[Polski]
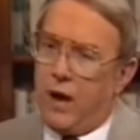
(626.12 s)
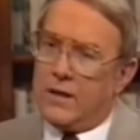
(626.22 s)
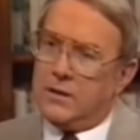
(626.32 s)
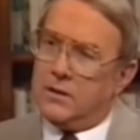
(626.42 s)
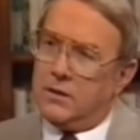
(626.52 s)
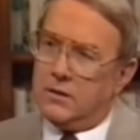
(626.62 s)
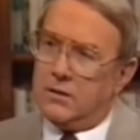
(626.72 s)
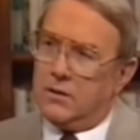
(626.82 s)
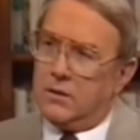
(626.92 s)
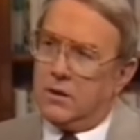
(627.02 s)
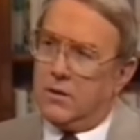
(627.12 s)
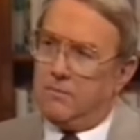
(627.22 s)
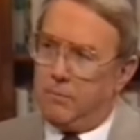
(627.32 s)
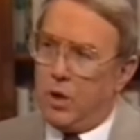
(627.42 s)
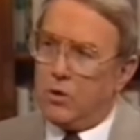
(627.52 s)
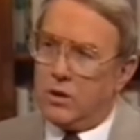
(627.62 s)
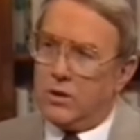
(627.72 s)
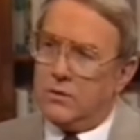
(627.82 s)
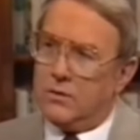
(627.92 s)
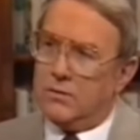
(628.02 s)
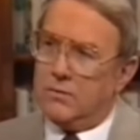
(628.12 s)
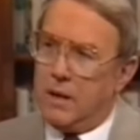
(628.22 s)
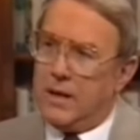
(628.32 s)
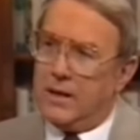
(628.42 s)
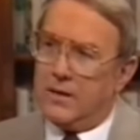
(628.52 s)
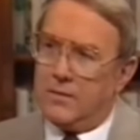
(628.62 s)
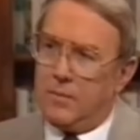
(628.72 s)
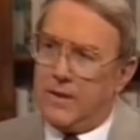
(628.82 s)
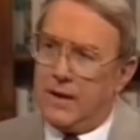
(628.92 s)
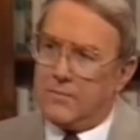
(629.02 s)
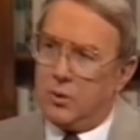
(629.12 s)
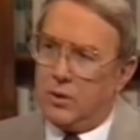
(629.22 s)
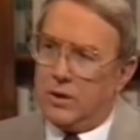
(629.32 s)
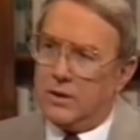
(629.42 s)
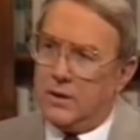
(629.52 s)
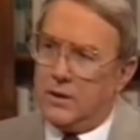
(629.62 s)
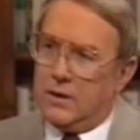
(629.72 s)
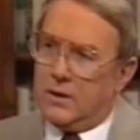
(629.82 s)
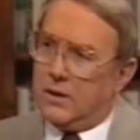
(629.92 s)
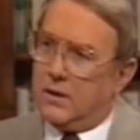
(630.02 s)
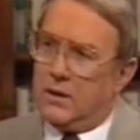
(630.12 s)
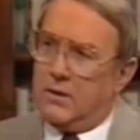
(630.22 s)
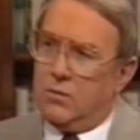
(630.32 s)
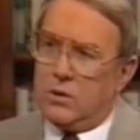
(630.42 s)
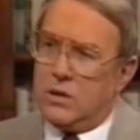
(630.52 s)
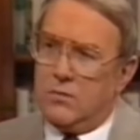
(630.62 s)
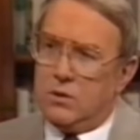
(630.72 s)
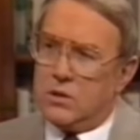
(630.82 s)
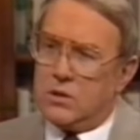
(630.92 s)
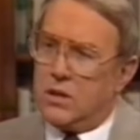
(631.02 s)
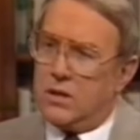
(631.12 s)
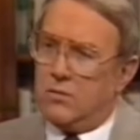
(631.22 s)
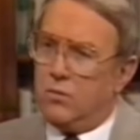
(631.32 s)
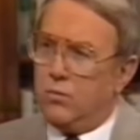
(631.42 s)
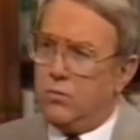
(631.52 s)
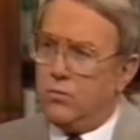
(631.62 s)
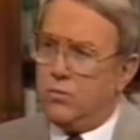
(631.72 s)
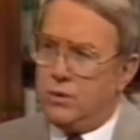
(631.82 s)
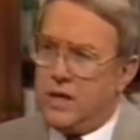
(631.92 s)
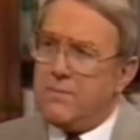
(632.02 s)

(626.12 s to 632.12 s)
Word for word: sobą człowieka przestraszonego, załamanego. Wierzę, że odczuwał ogromną